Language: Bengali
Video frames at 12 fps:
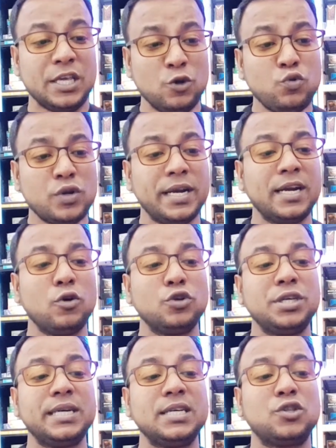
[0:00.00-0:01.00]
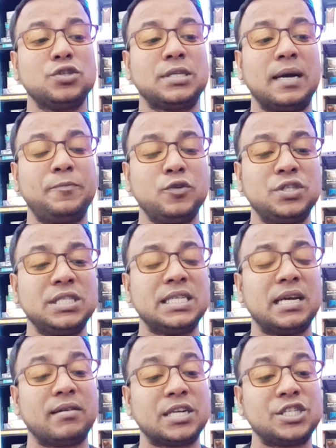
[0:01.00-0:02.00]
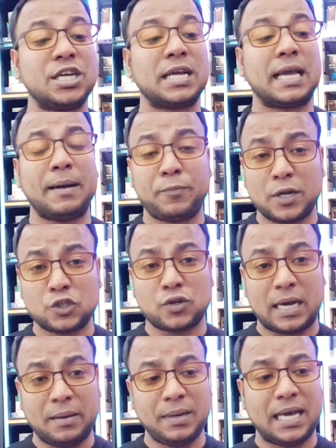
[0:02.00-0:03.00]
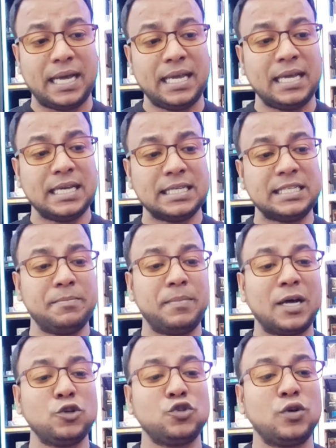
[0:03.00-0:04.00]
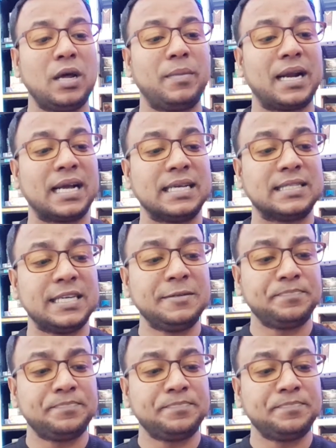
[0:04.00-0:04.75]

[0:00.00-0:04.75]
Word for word: ইউক্রেনের অধিকৃত ঝাপুরজিজিয়া রাশিয়ার ক্ষেপণাস্ত্র হামলায় যে মানুষগুলা মারা গেছে